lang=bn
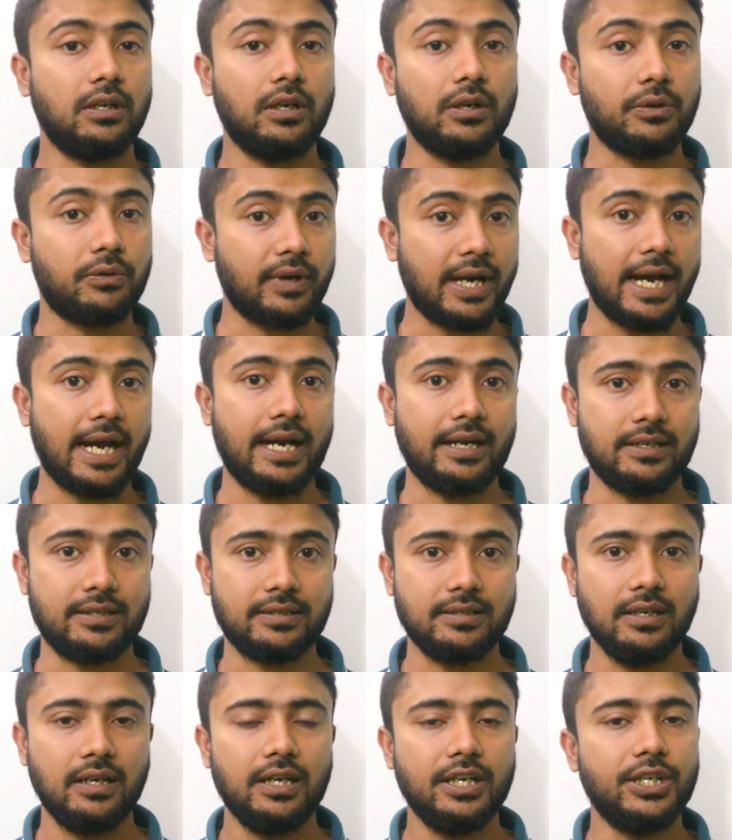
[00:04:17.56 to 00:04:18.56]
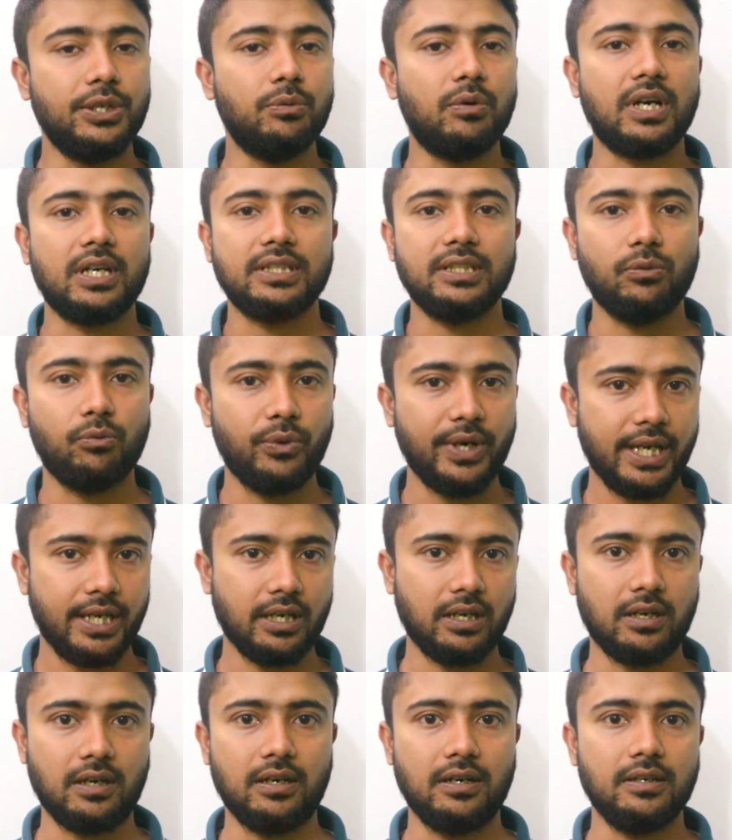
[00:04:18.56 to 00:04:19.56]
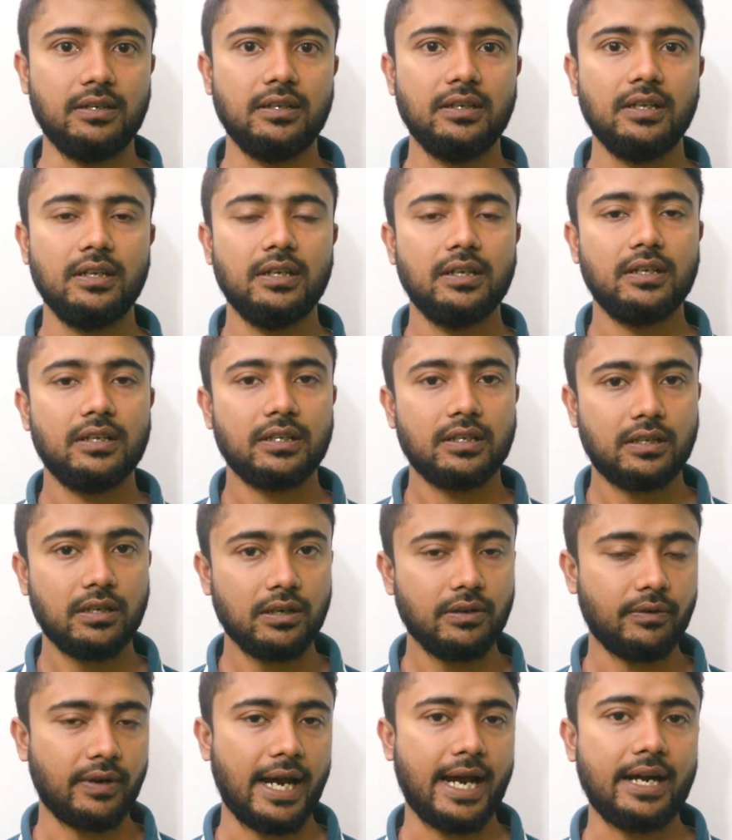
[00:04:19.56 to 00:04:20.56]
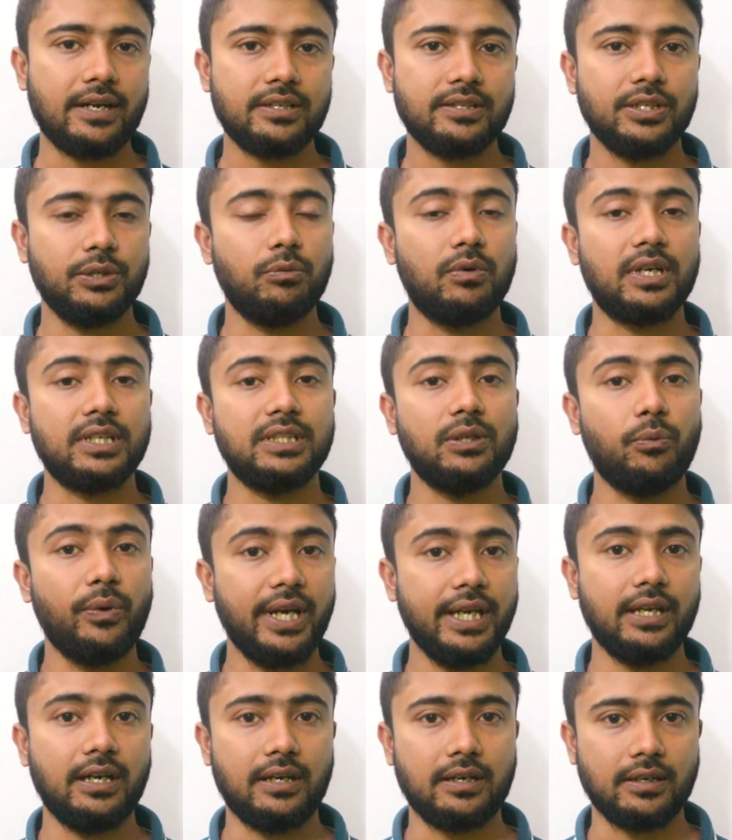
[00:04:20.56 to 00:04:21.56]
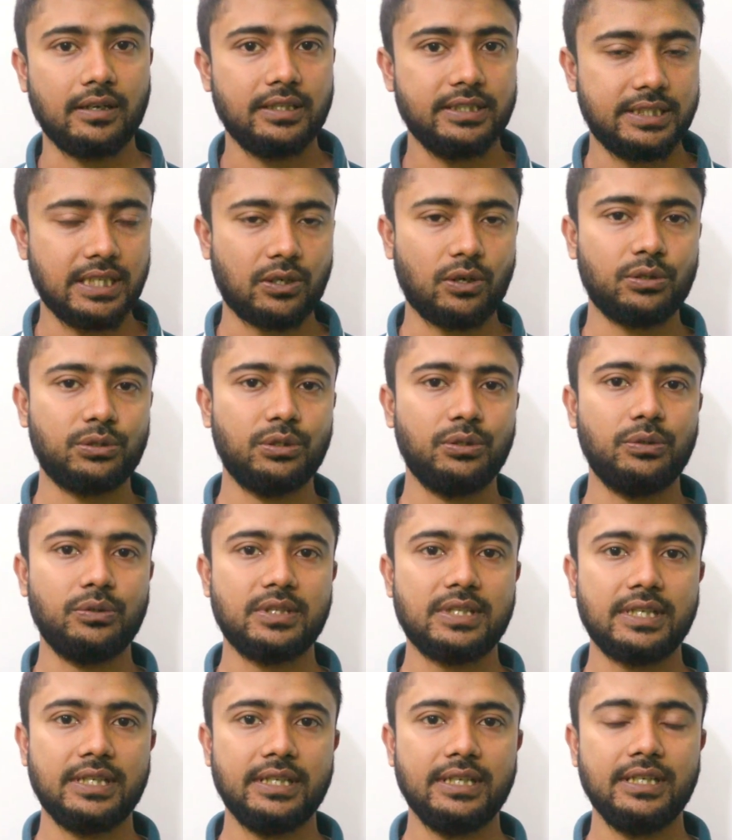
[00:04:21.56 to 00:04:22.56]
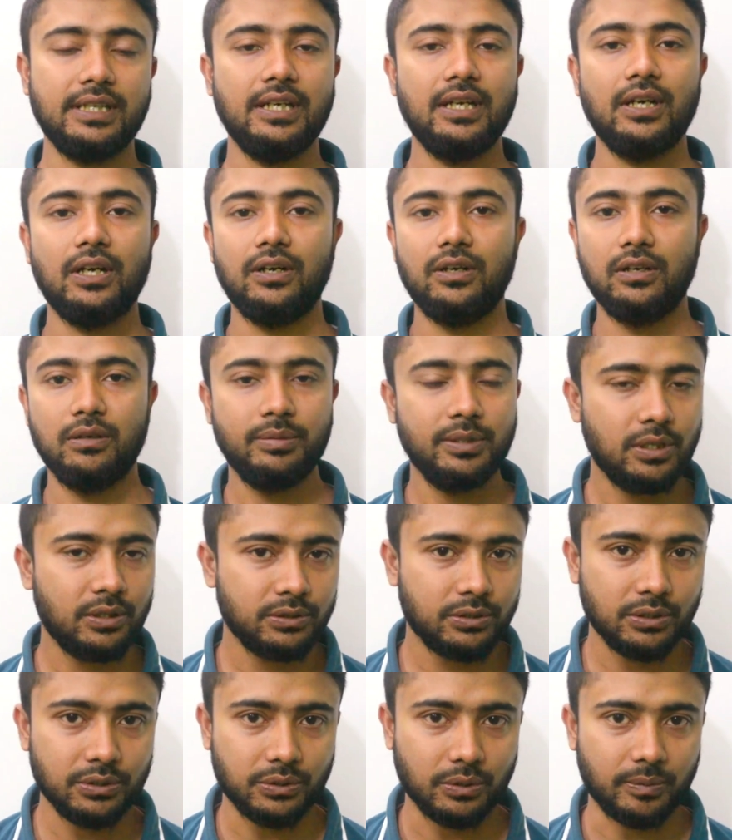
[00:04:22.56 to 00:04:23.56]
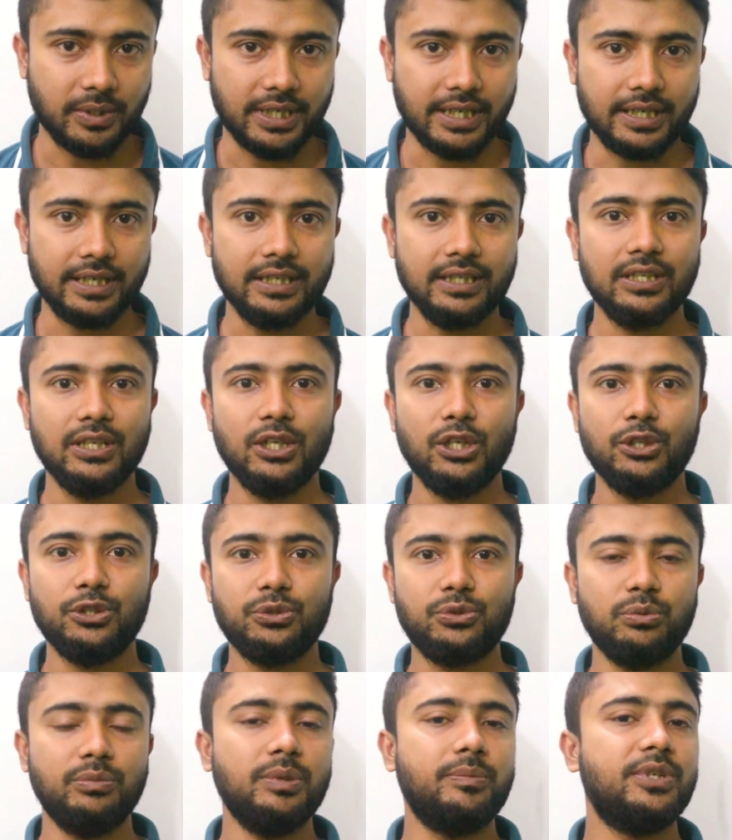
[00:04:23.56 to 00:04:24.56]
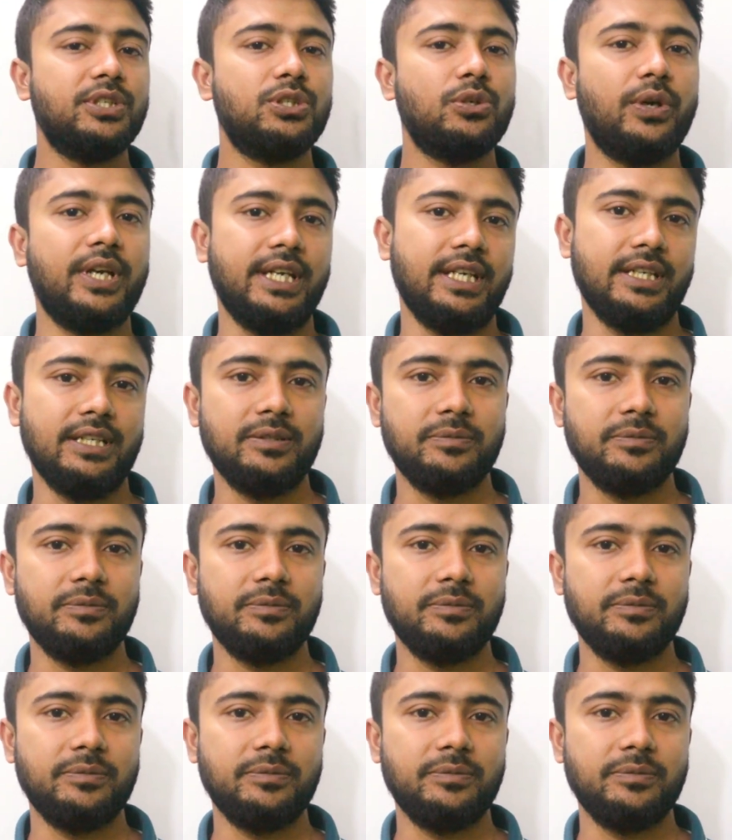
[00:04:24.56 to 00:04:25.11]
কংগ্রাটস ইউ আর দ্য উইনার কংগ্রাটস ইউ আর দ্য উইনার যার অর্থ হচ্ছে অভিনন্দন তোমাকে তুমি বিজয়ী